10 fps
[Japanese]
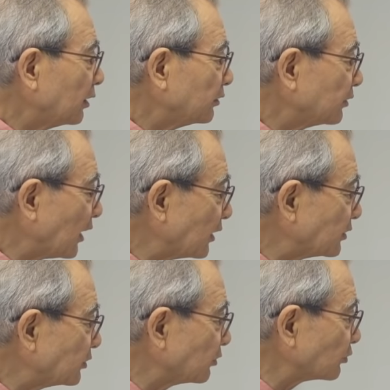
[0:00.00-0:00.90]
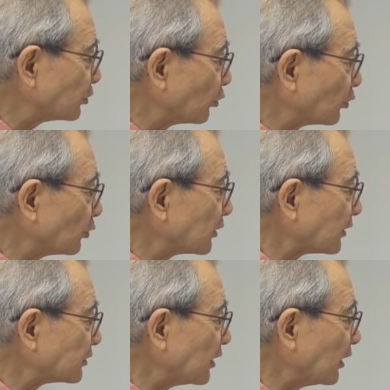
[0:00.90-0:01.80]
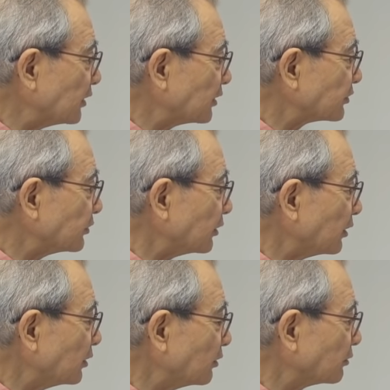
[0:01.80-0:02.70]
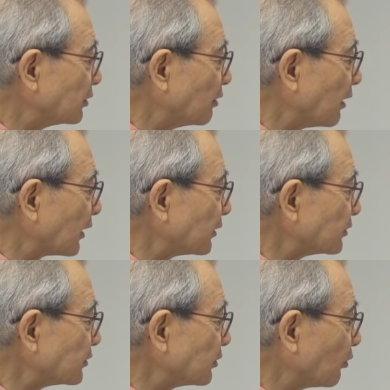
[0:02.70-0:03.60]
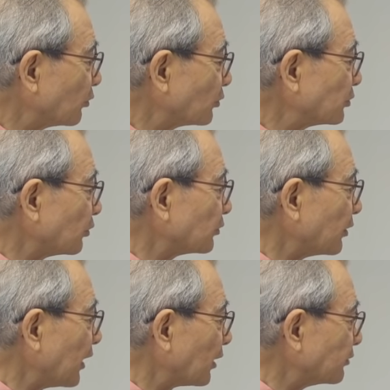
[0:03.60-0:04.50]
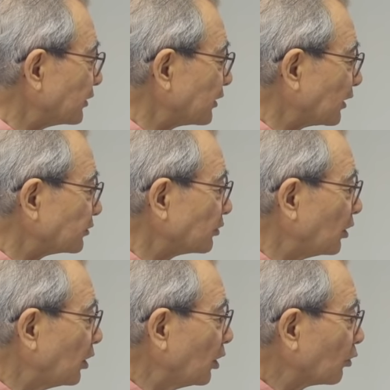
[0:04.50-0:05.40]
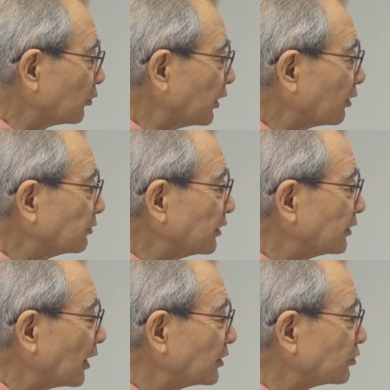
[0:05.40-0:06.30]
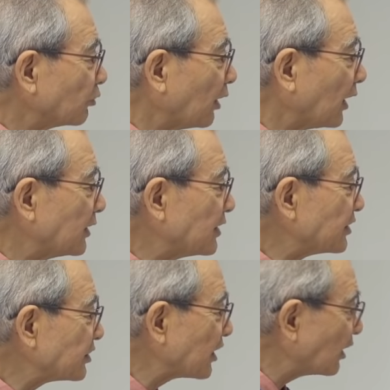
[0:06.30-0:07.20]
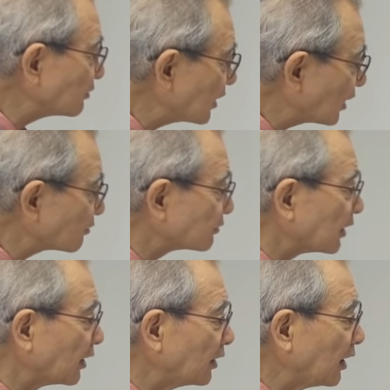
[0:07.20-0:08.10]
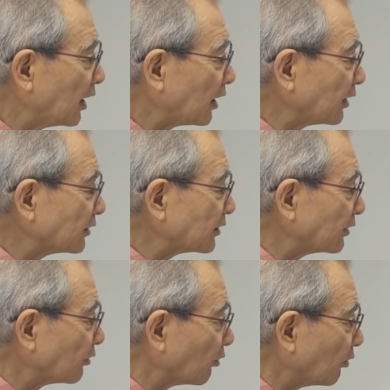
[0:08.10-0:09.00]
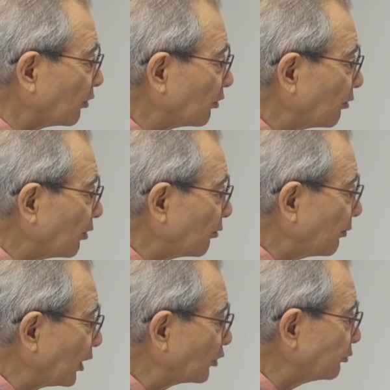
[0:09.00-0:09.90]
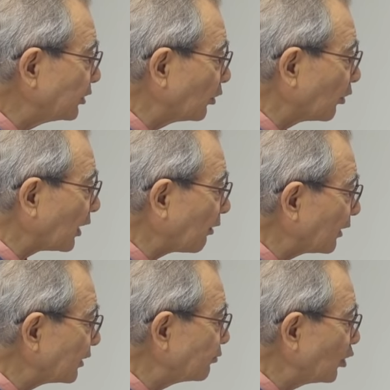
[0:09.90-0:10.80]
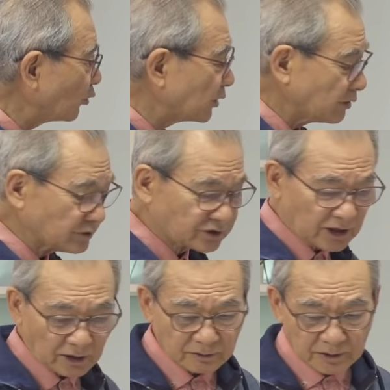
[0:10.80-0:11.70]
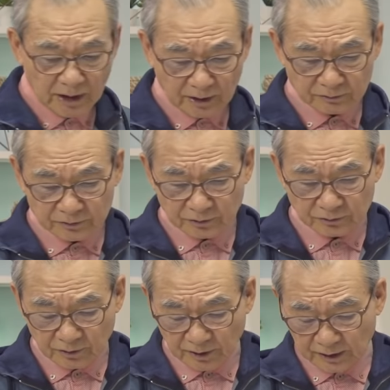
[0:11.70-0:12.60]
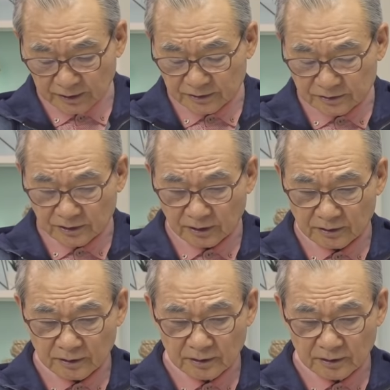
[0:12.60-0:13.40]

ユダヤ人の長老たちがイエスに言ってるわけです。この人ってのは百人隊長。この百人隊長は資格があるんだ。あなたの恵みを、憐れみを受ける資格があると言ってるわけですね。